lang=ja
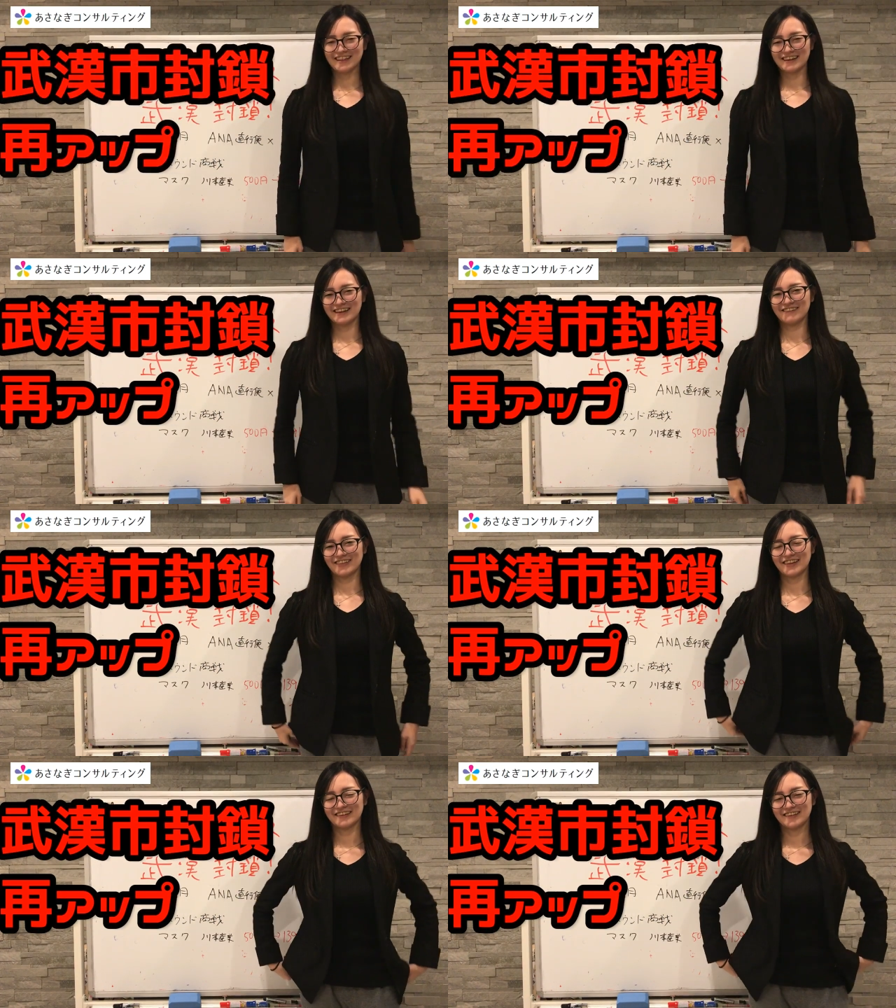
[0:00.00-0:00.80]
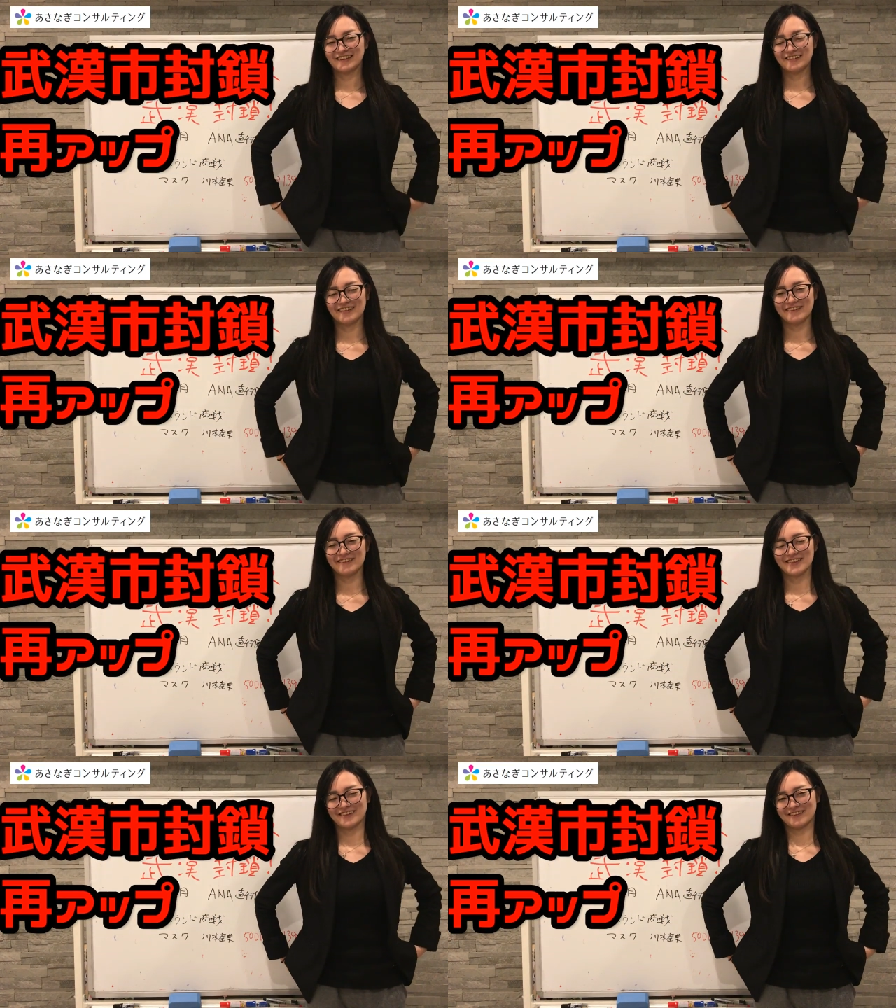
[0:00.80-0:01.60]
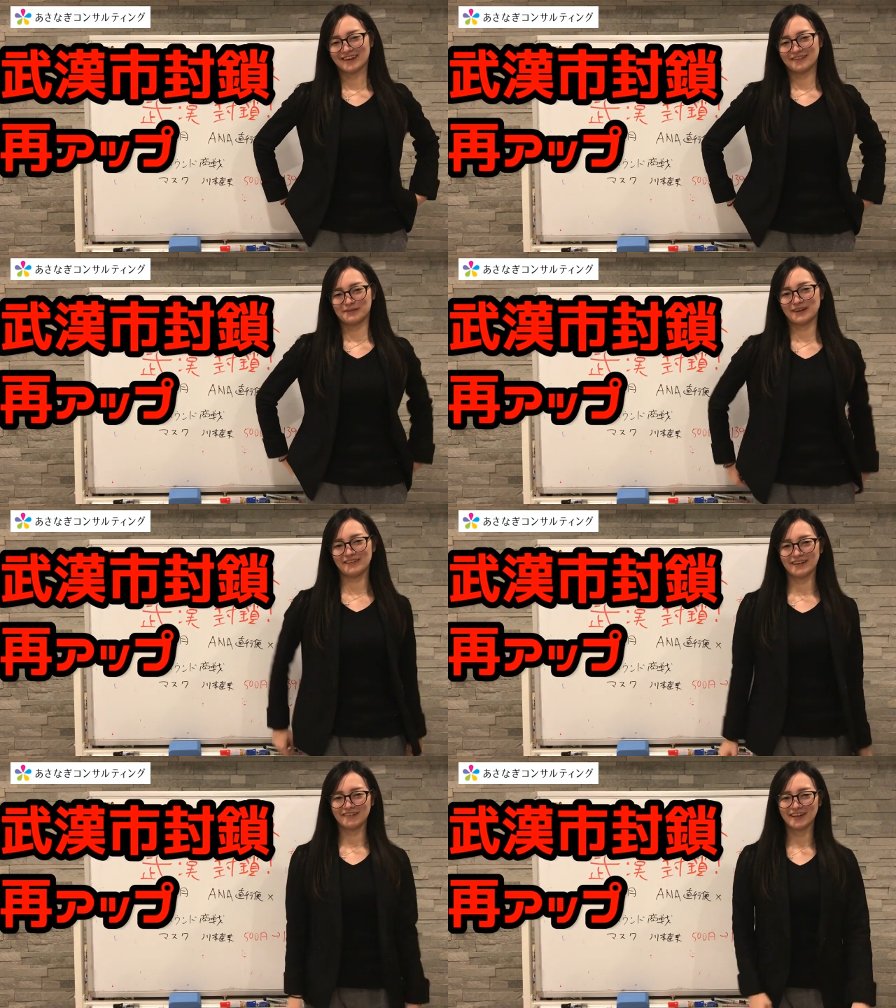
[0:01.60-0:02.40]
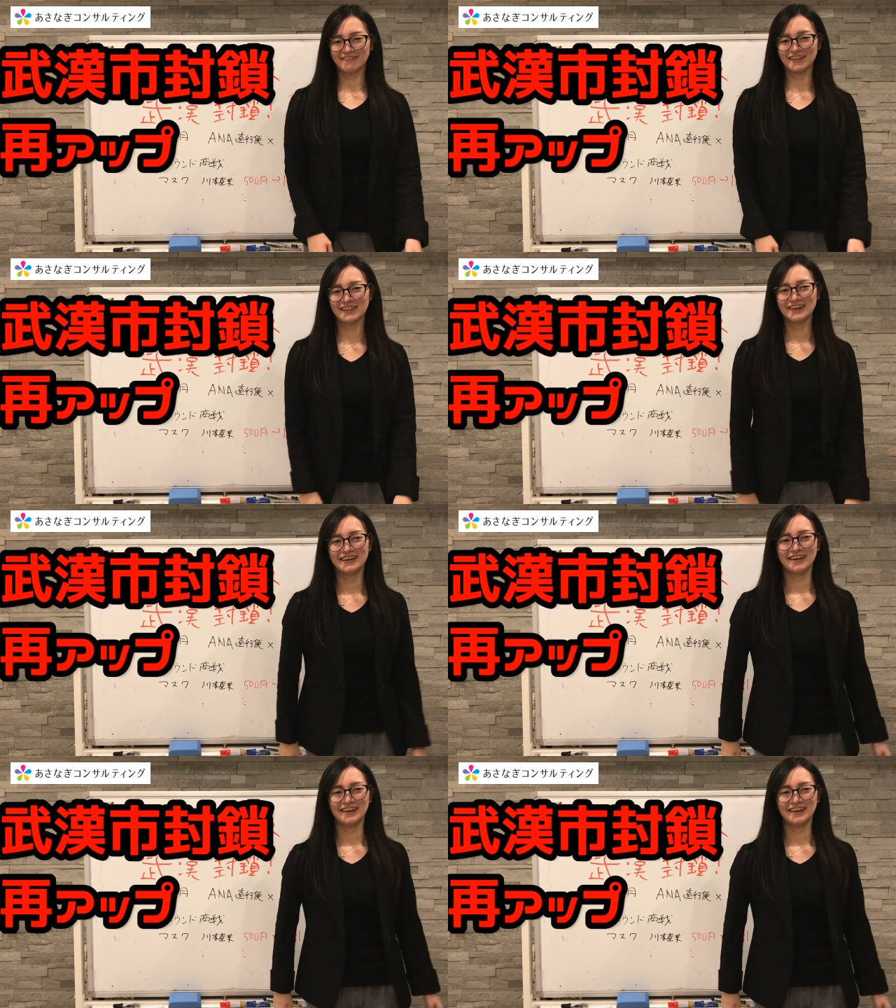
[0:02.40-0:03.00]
草薙コンサルティング司法書士の嘉陽真理乃でございます。